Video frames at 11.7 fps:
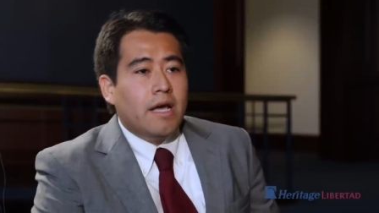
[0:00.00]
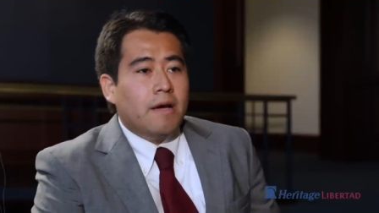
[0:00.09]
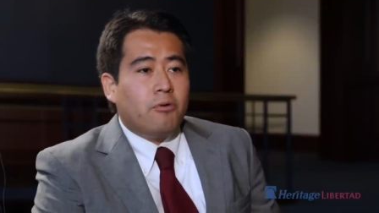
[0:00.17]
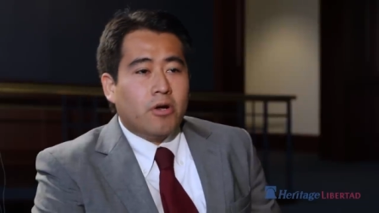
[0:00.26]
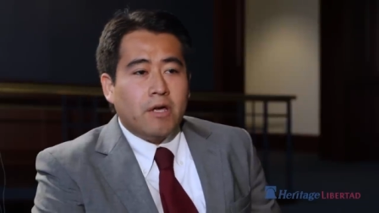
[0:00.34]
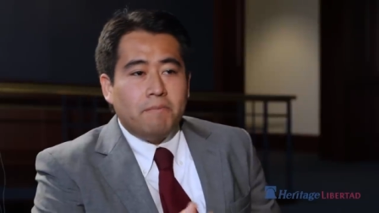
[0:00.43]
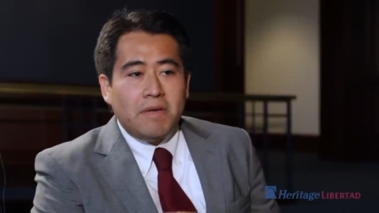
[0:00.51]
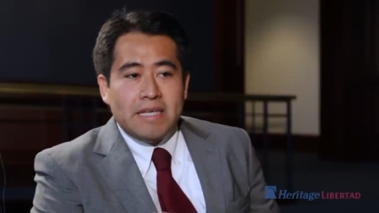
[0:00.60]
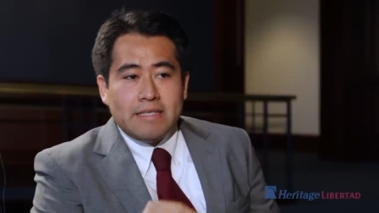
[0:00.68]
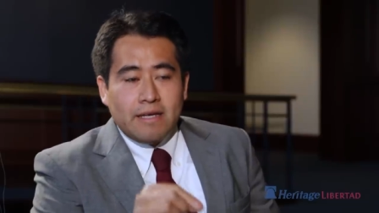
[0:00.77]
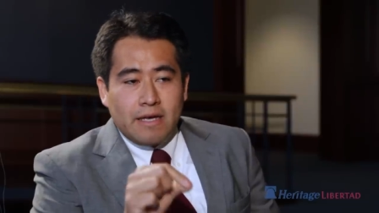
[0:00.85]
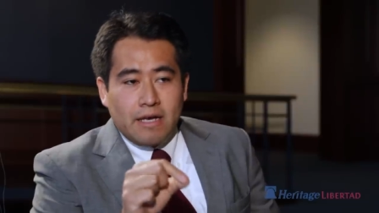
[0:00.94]
porque
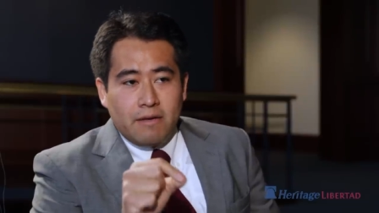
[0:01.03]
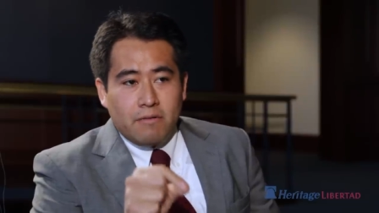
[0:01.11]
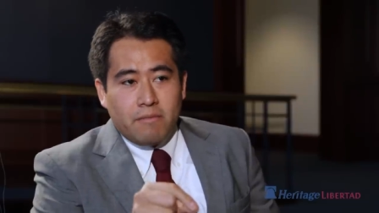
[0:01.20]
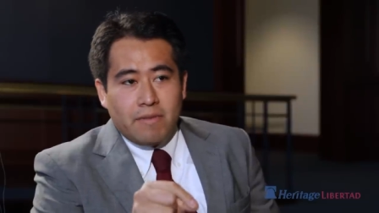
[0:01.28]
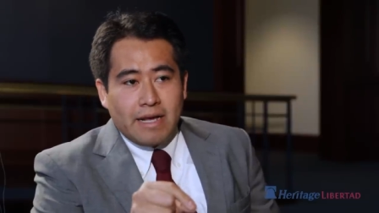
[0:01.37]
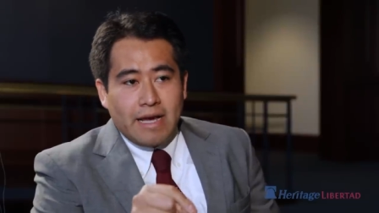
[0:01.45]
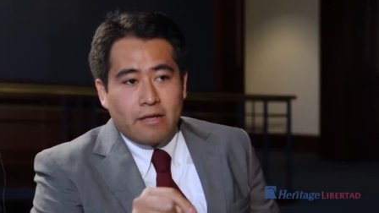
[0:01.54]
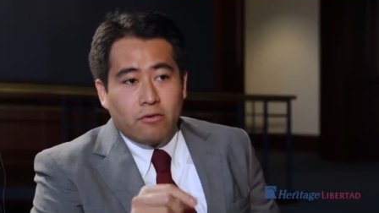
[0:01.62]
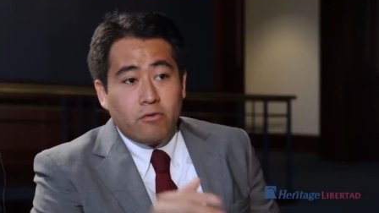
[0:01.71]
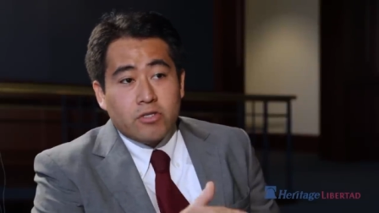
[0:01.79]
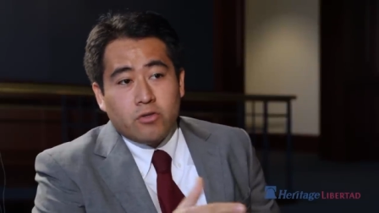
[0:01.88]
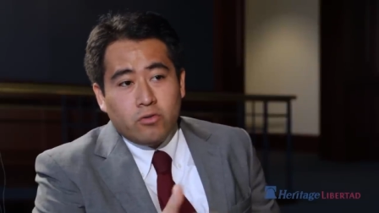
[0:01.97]
piensan que el libre mercado
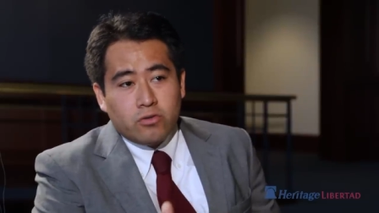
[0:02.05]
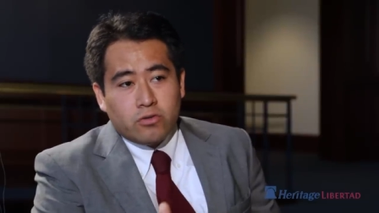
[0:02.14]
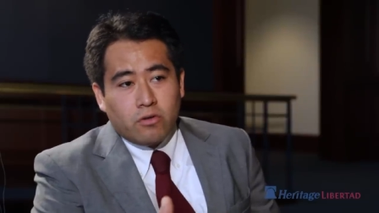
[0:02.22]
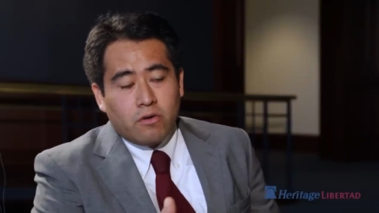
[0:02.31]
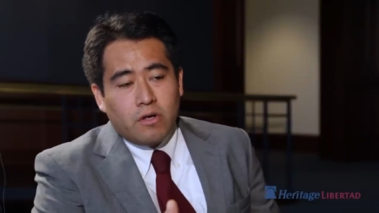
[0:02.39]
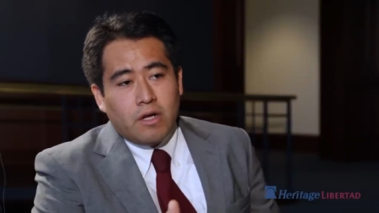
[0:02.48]
no es justo.